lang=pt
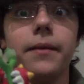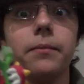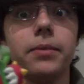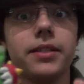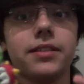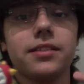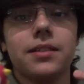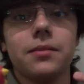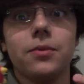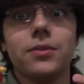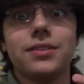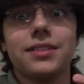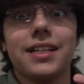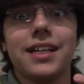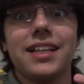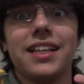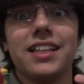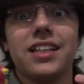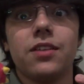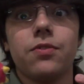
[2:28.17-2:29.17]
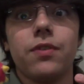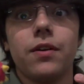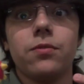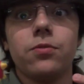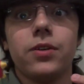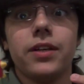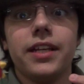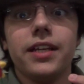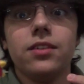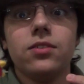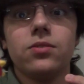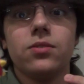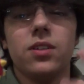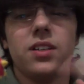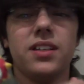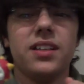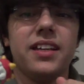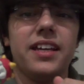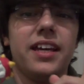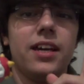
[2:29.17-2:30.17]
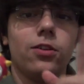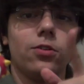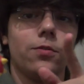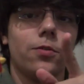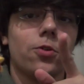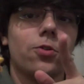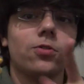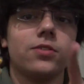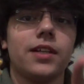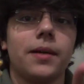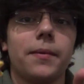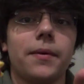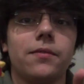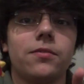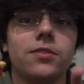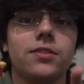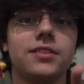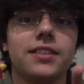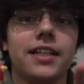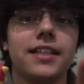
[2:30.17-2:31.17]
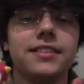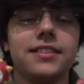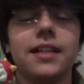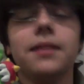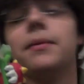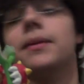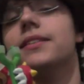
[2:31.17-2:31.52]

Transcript: Por isso que meu Skylander favorito eu não vou contar pra vocês, tá?